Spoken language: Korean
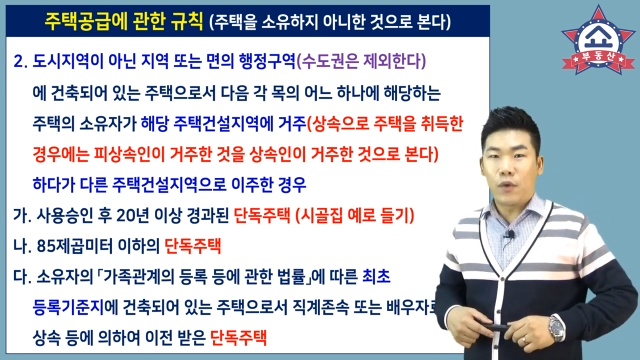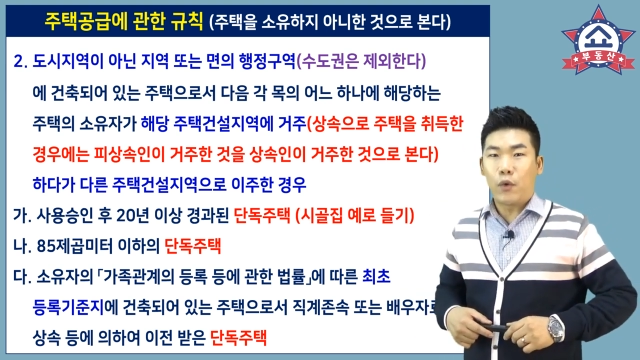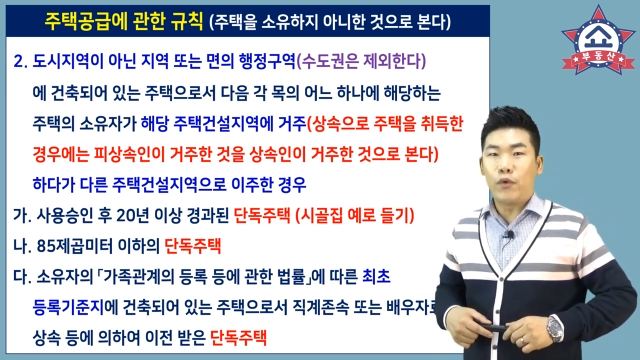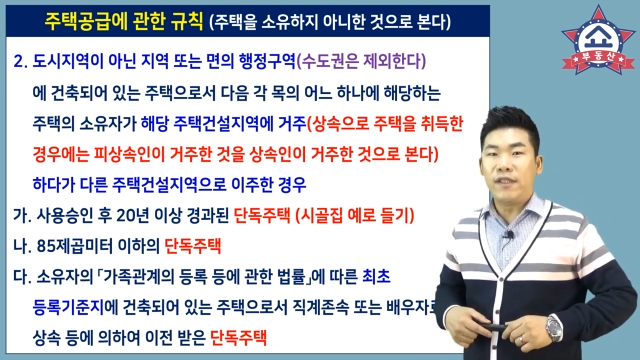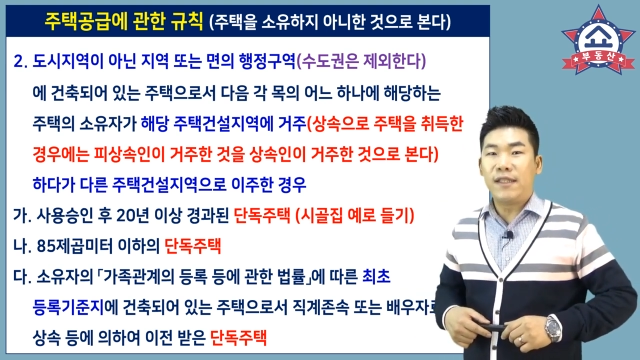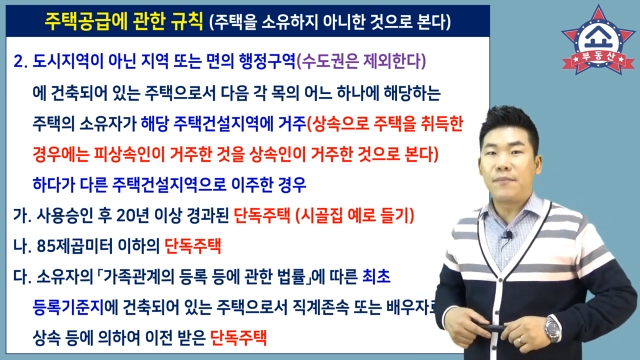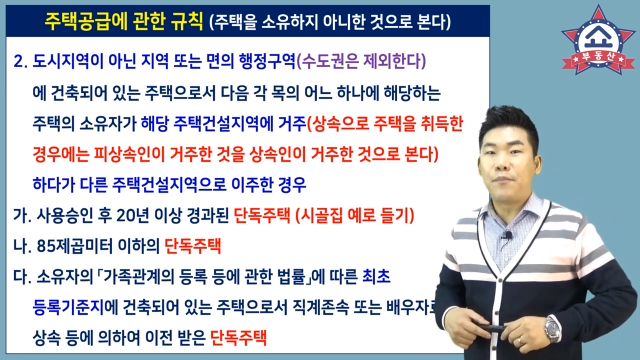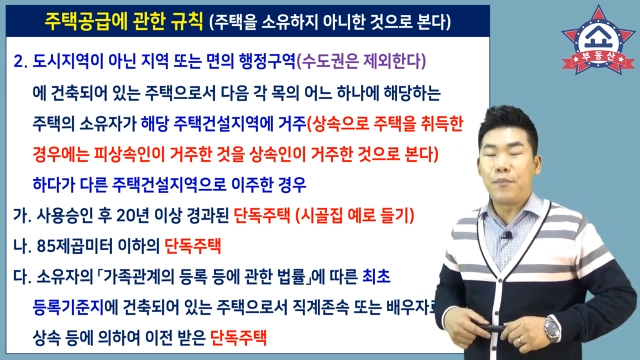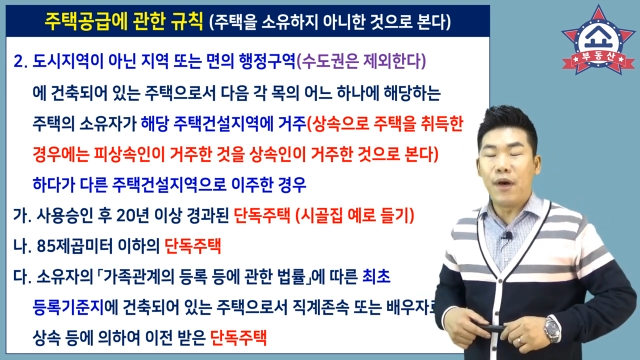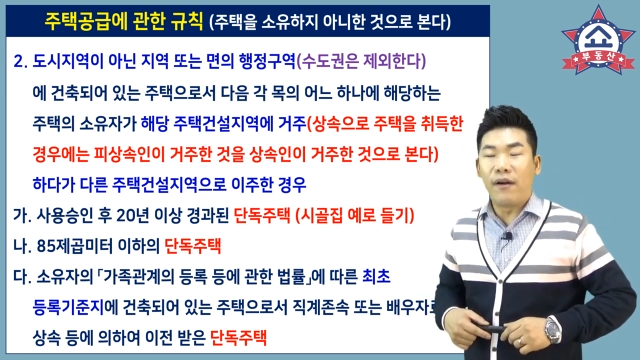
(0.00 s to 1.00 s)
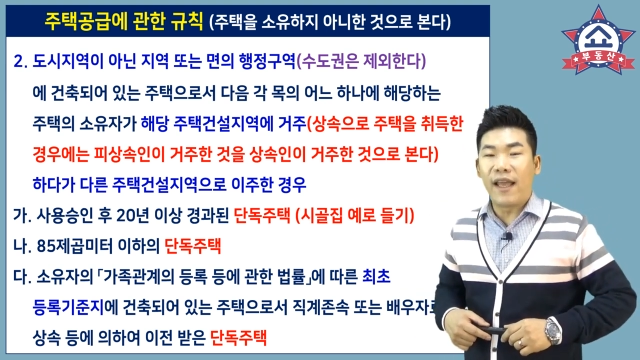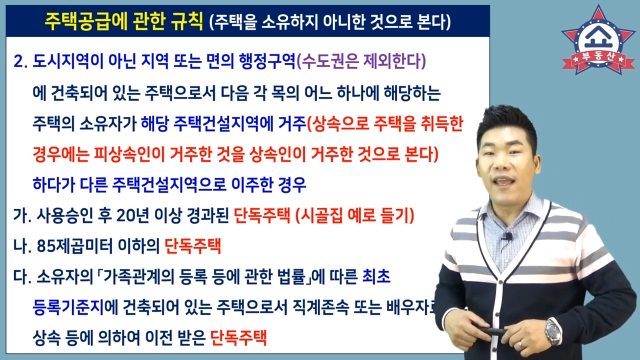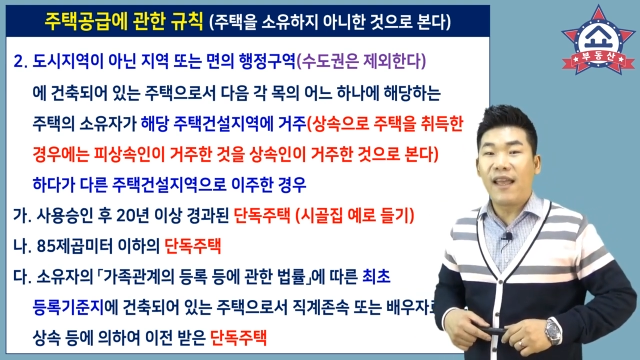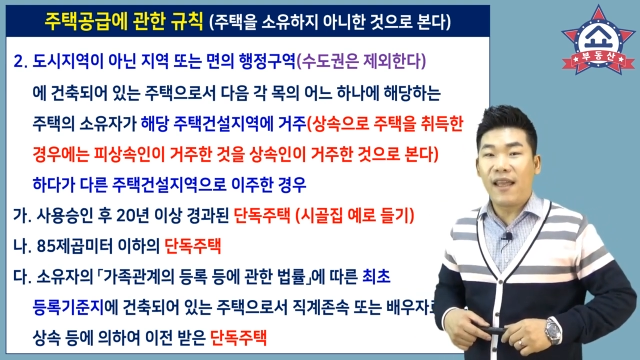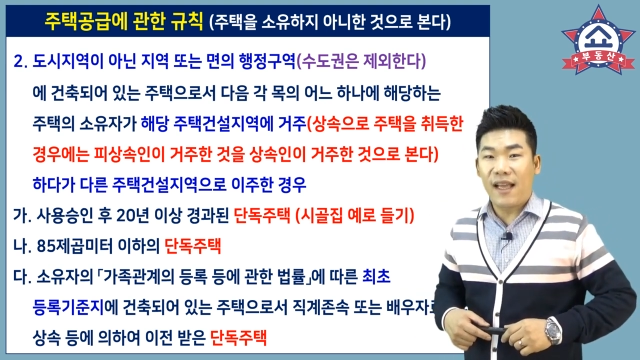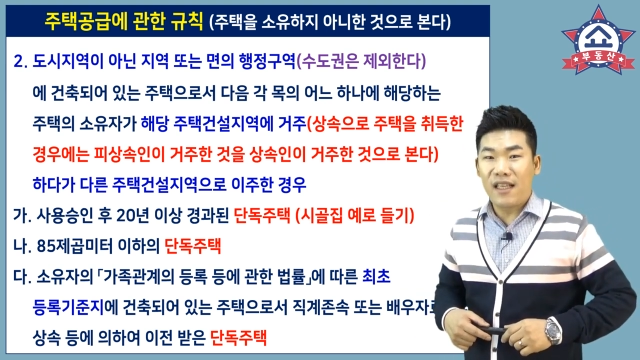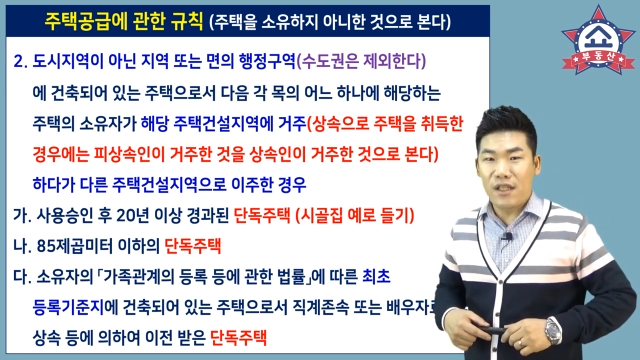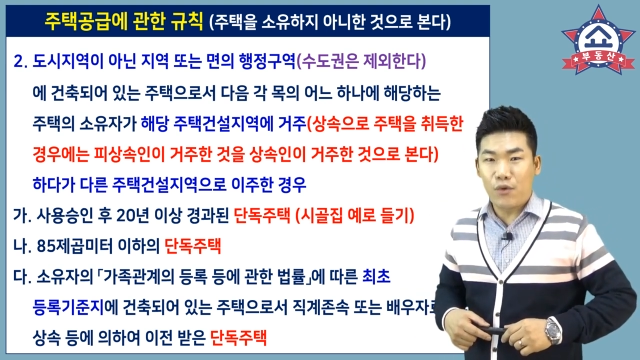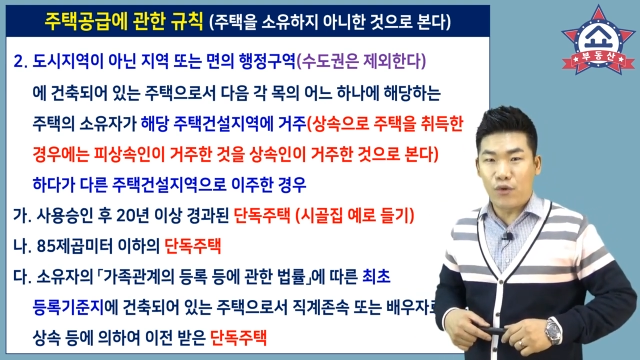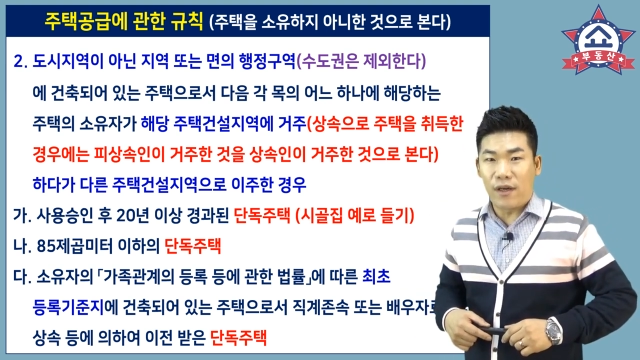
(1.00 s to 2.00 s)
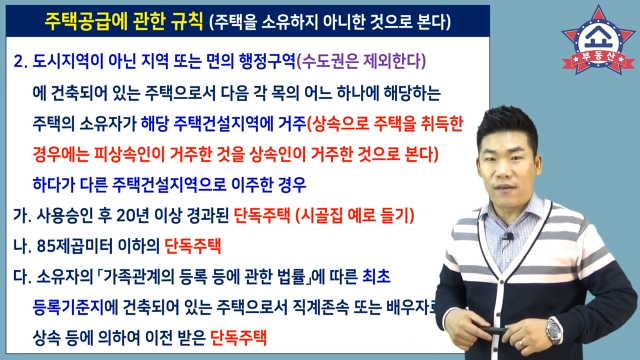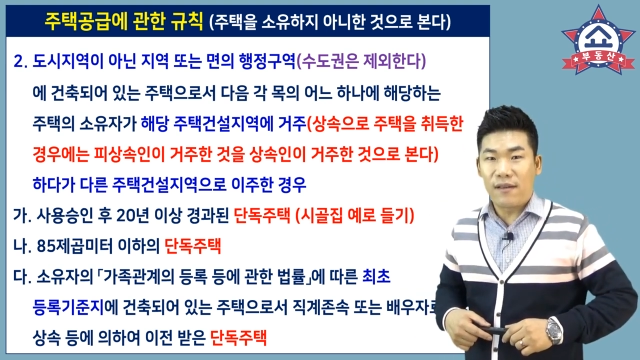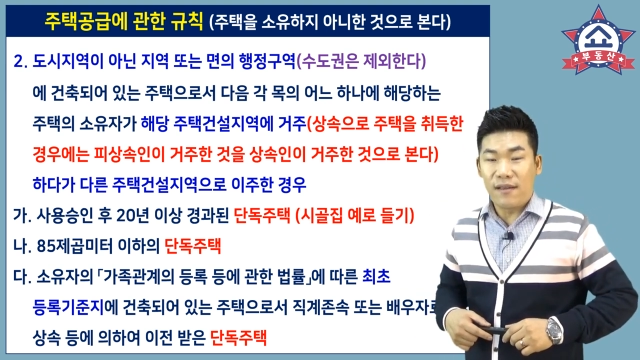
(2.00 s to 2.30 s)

또는 면의 행정구역.